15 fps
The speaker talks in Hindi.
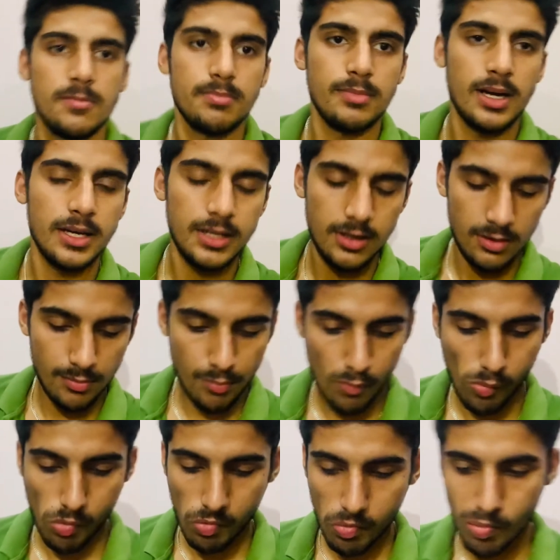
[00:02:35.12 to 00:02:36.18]
भाई
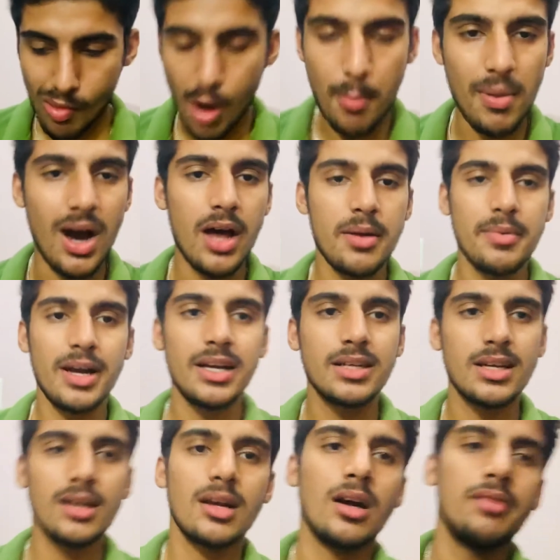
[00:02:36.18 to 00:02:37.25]
बाहर बैठ
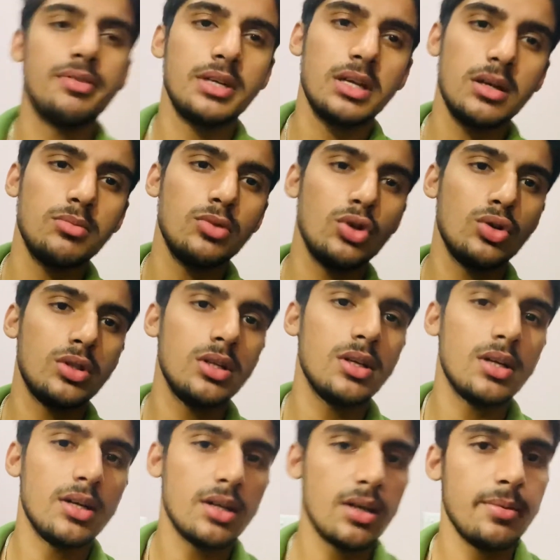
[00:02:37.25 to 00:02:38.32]
के काफ़ी टाइम दो तीन
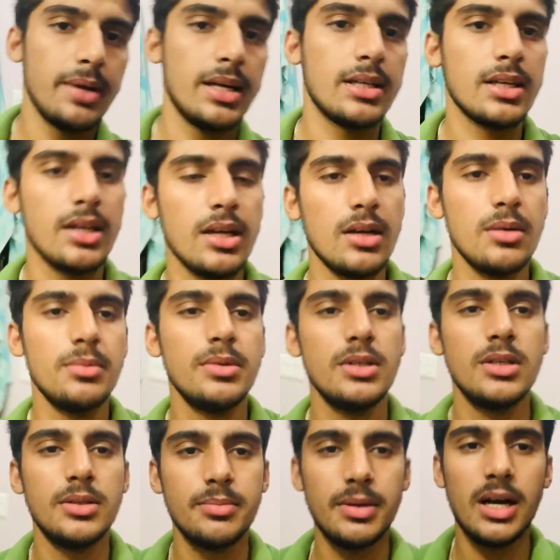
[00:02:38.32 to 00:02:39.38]
घंटे बैठ के अब
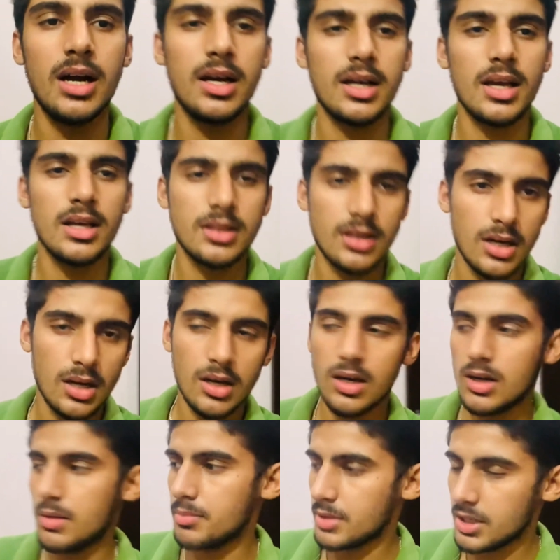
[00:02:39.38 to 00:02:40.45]
मैं आ गया था
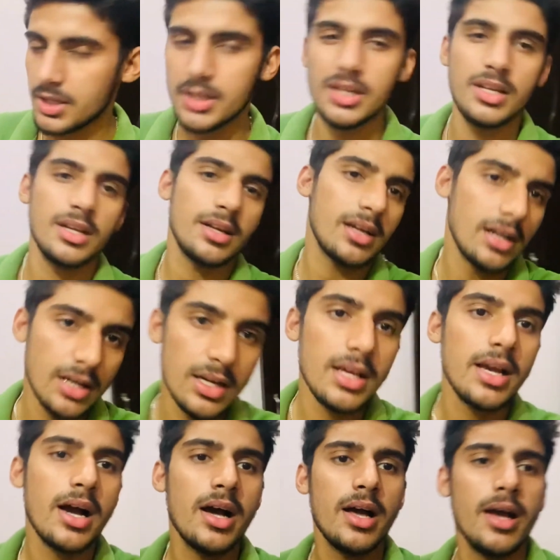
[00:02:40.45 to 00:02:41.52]
हमने डिनर कर
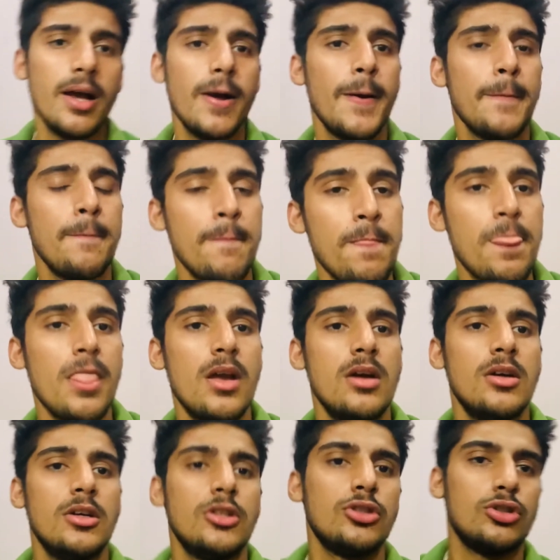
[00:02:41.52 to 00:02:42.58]
लिया है
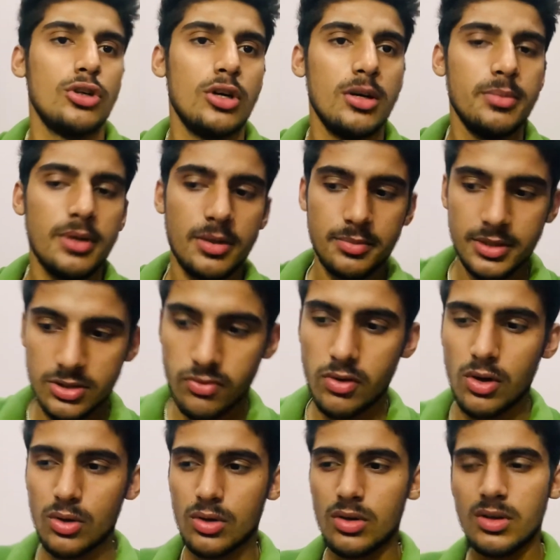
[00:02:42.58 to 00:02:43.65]
तो अब हम इस
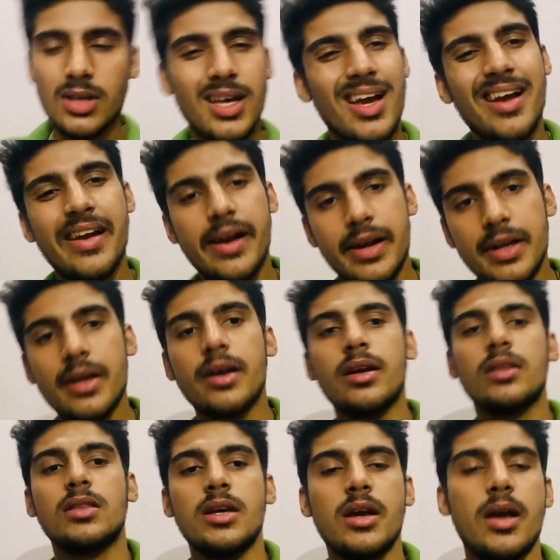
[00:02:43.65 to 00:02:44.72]
ब्लॉग को यहाँ एंड
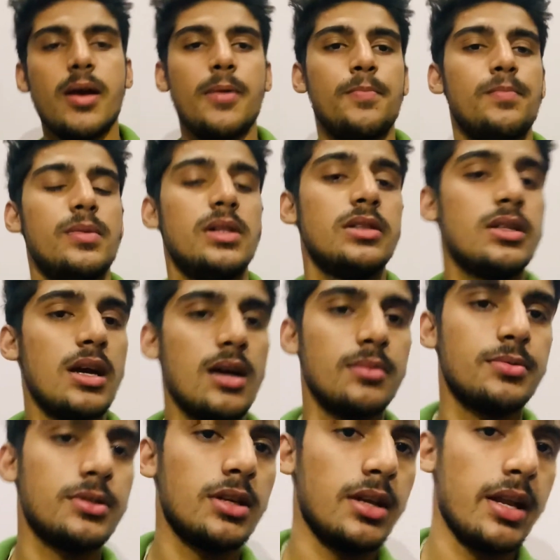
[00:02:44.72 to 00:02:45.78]
करते हैं मिलते हैं
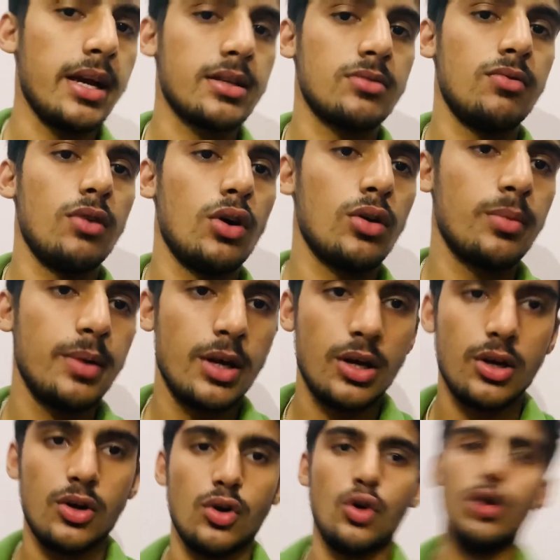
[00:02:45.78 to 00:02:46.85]
आपसे नेक्स्ट ब्लॉग में
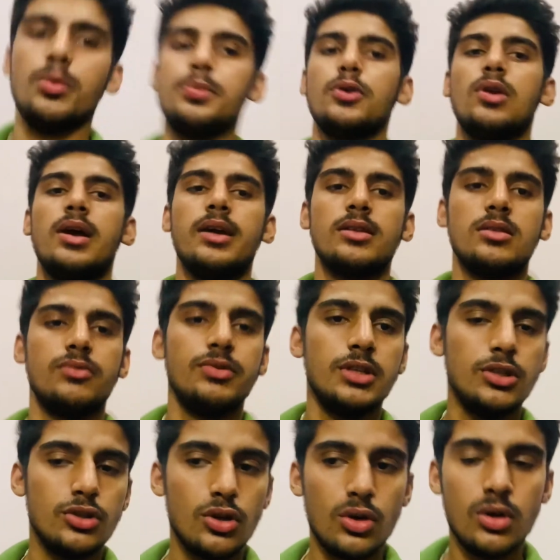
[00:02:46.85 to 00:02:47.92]
होप यू लाइक द
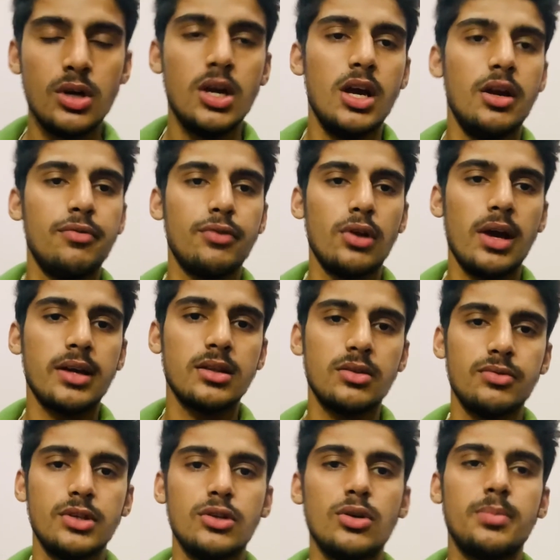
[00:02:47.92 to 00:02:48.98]
वीडियो इफ़ यू लाइक द
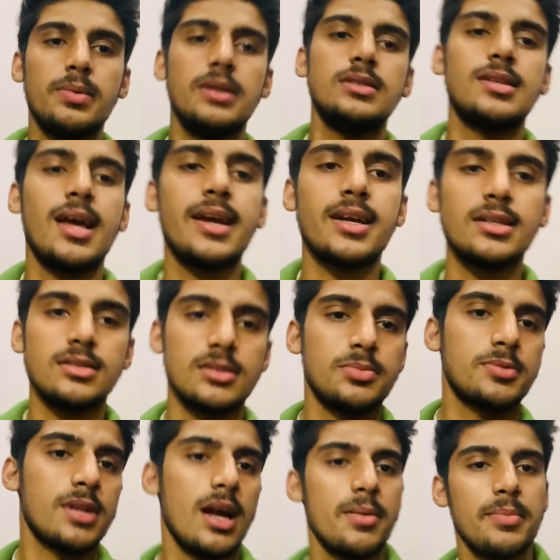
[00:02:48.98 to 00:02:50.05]
वीडियो प्लीज़ लाइक एंड
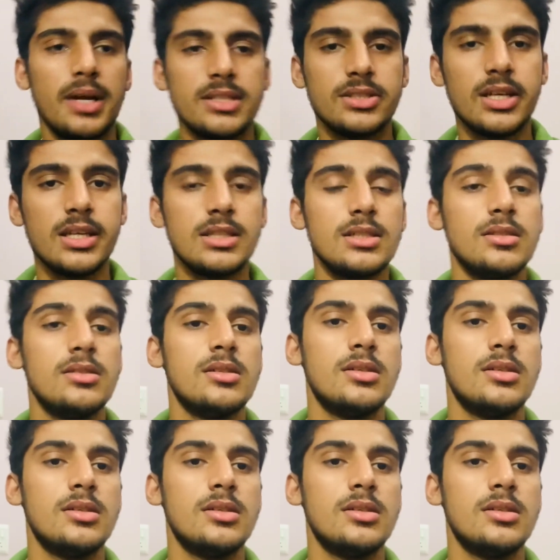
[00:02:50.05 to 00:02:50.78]
सब्सक्राइब माई चैनल